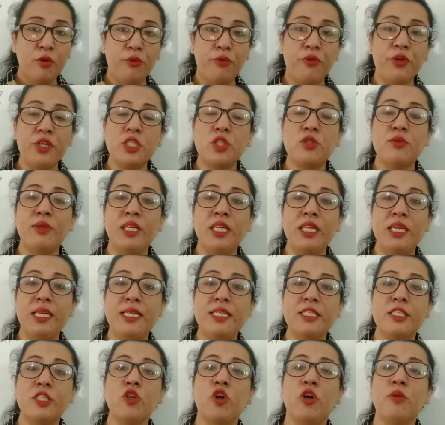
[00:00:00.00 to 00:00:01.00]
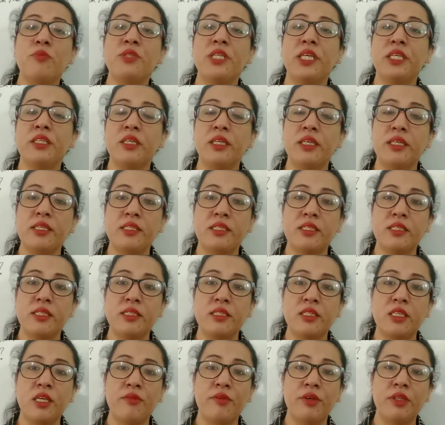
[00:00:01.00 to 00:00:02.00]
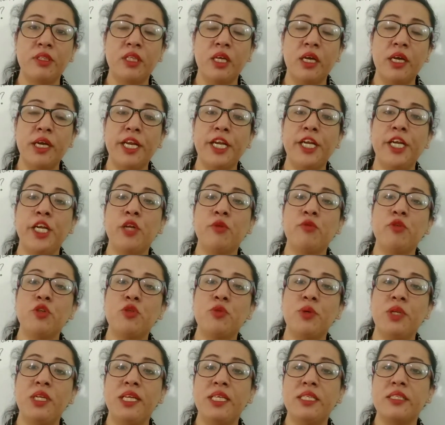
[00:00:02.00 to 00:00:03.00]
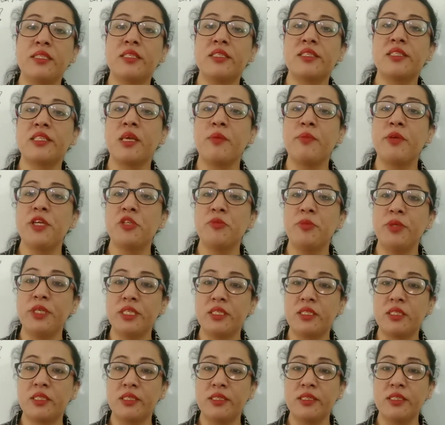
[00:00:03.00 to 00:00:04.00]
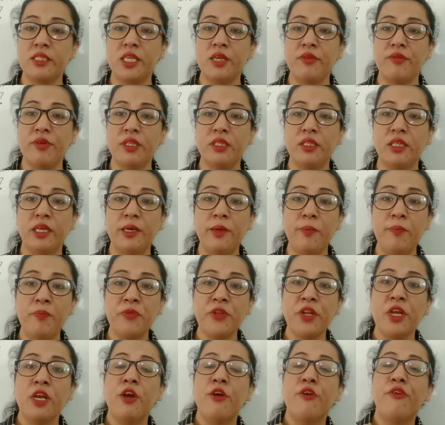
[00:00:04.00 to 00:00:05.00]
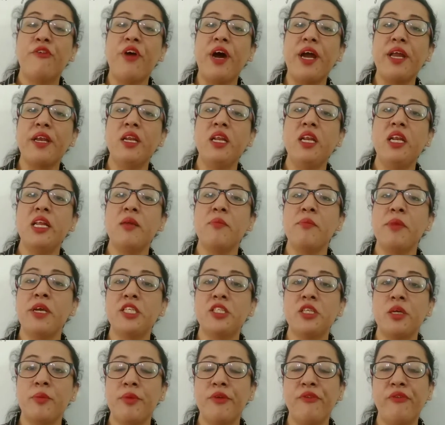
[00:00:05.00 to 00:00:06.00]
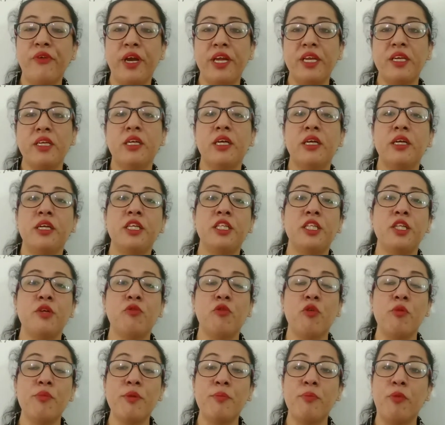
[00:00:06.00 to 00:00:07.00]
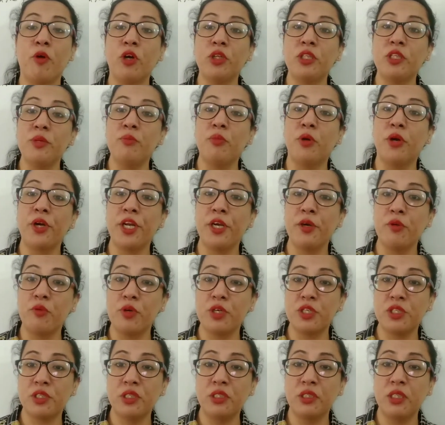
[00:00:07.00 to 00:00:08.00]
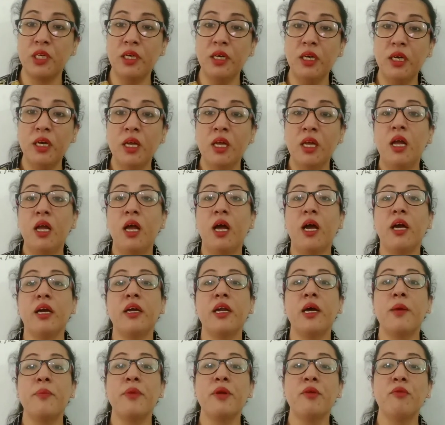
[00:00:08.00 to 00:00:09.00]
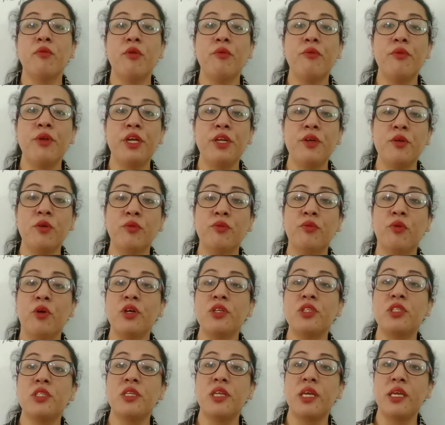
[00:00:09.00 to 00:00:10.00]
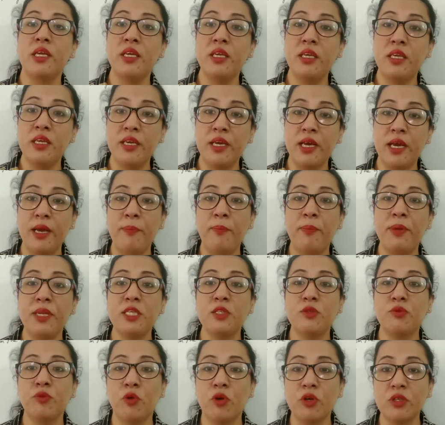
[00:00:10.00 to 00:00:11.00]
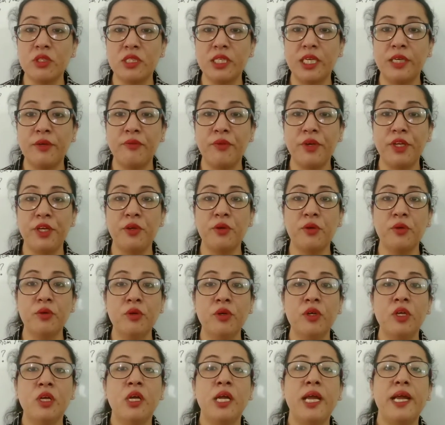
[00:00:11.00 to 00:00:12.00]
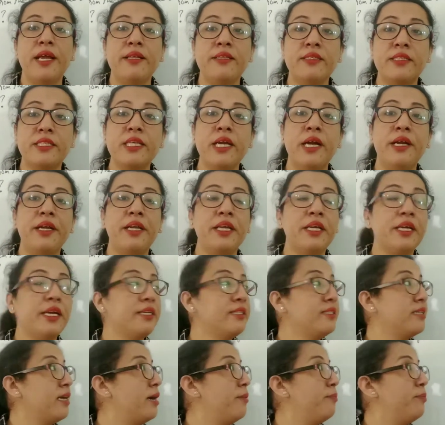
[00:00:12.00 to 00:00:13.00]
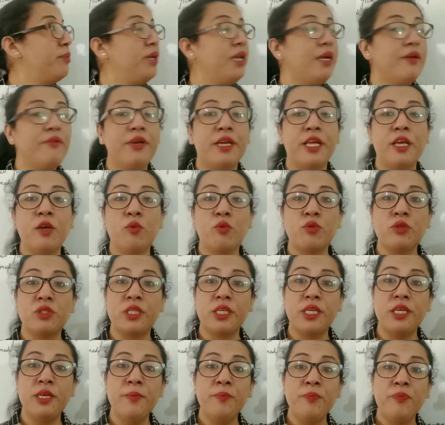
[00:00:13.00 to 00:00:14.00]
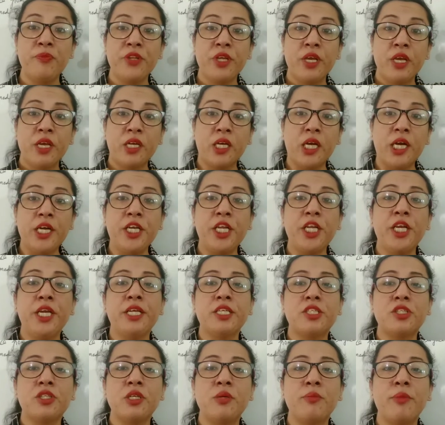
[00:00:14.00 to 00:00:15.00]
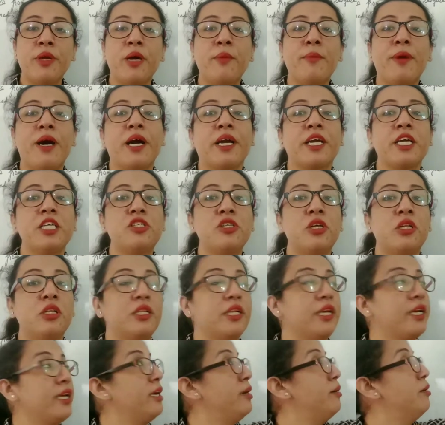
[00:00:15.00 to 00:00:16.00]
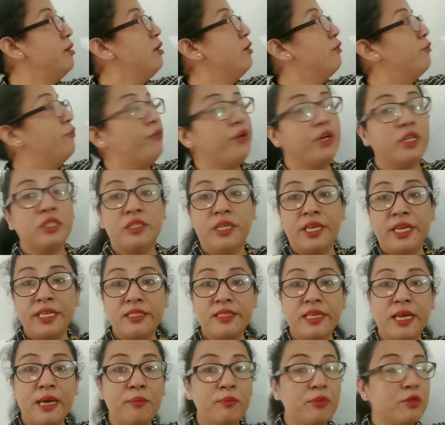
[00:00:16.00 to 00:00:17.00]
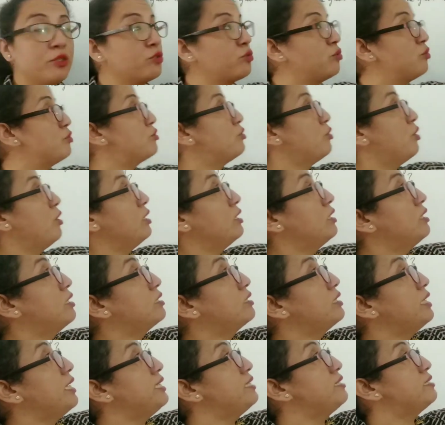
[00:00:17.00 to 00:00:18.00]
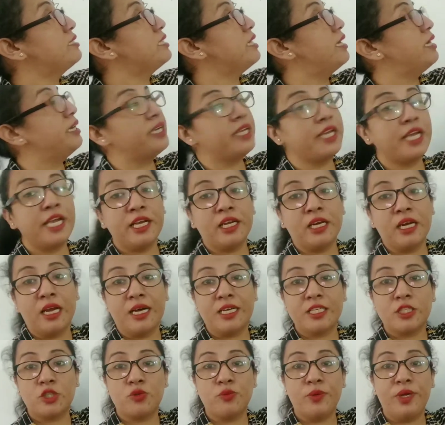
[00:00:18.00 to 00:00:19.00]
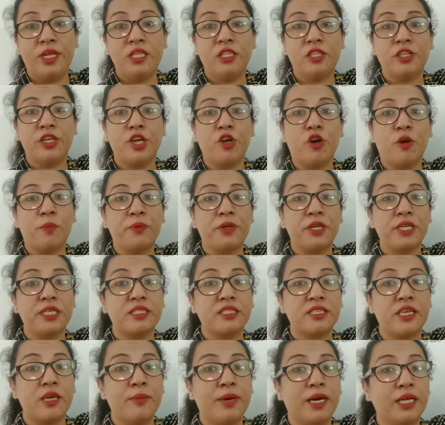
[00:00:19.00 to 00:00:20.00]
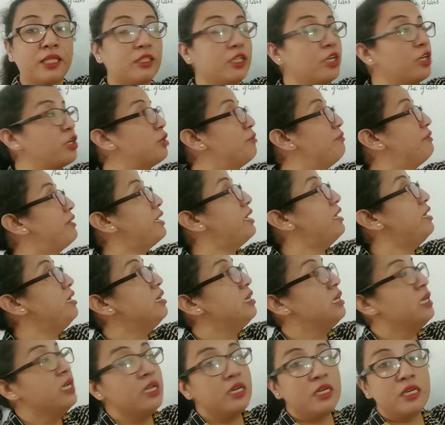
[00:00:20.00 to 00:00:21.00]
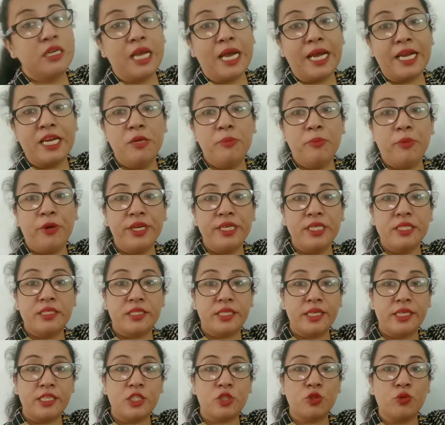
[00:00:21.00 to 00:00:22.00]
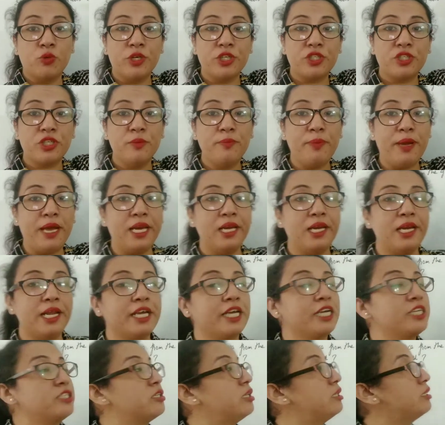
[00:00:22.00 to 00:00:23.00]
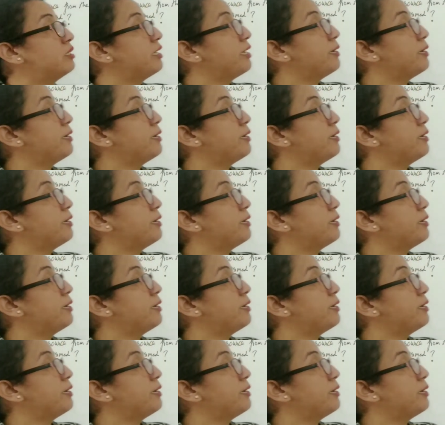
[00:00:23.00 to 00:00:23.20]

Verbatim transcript: फर्स्ट वाले लेंस से ऑब्जेक्ट का डिस्टेंस गिवन था इंडिविजुअल लेंसेज के बीच में डिस्टेंस गिवन था फाइनल इमेज हमें फाइंड करनी थी वो भी बहुत इंपॉर्टेंट क्वेश्चन था अगर आपने वो वीडियो वॉच नहीं किया है प्लीज़ वॉच दैट वीडियो एन का एग्जाम्पल है बेटे उसी कंटिन्यूशन में हम आगे चलते हैं फर्दर एग्जाम्पल्स को सॉल्व करते हैं एन e के क्लास ट्वेल्थ रे ऑप्टिक्स की बात करें बेटे 9.6 क्वेश्चन पहले लेके चलते